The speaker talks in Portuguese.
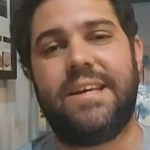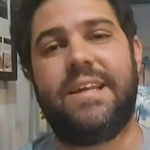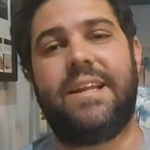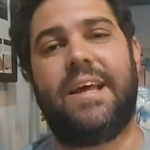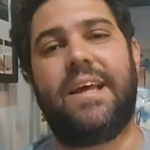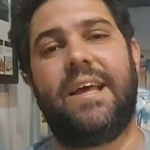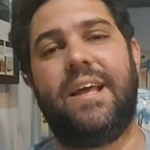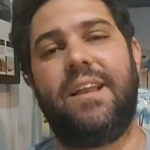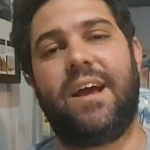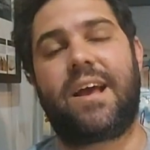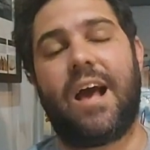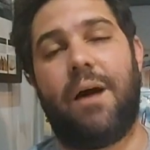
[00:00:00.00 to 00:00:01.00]
né? ele
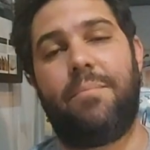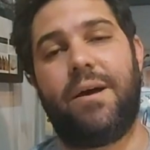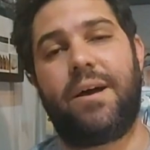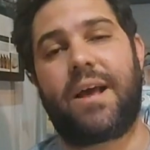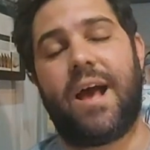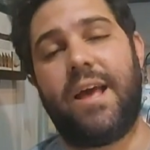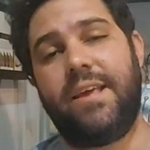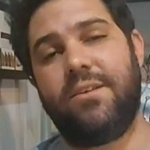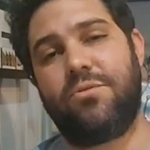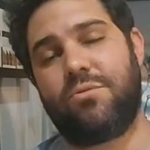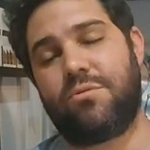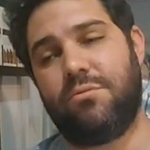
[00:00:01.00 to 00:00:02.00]
acaba
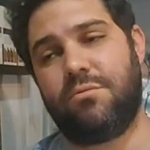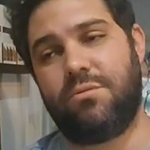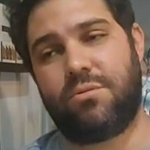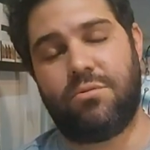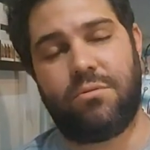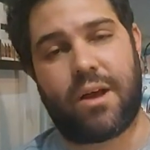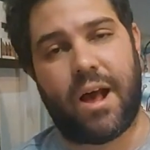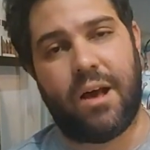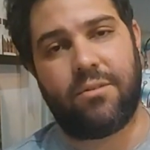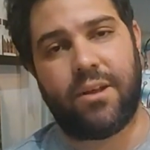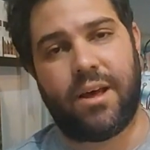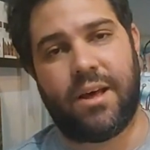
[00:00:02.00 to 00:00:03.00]
caindo com, com o
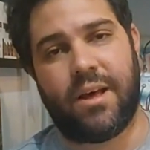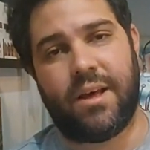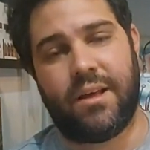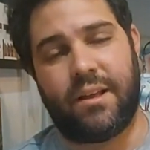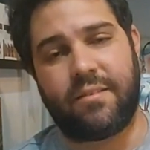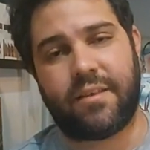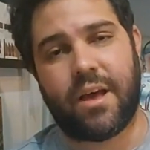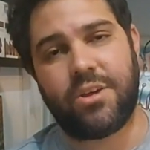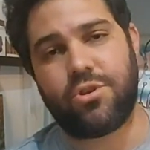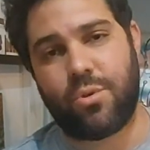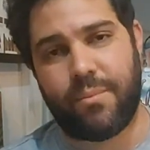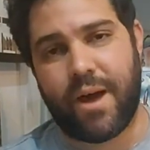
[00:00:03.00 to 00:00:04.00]
carro na, na Serra
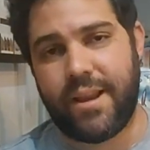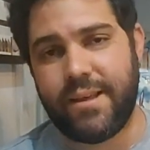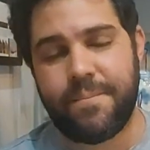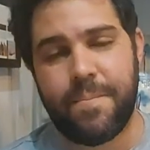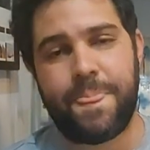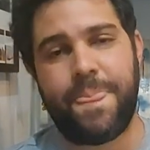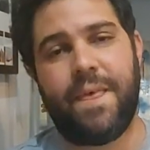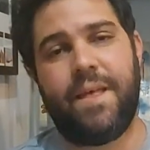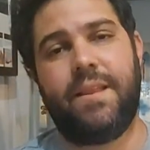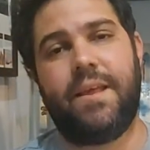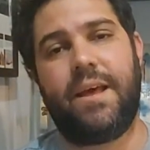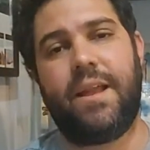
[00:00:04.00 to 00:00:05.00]
de Grumari
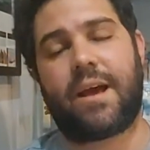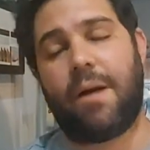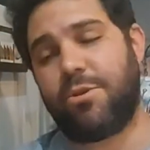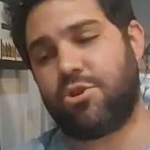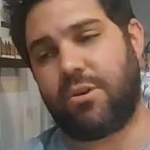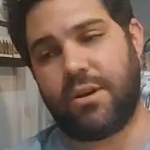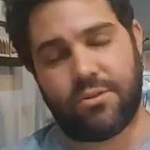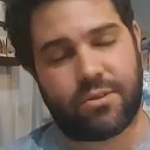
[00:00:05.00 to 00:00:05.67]
né? Ele acaba jogando o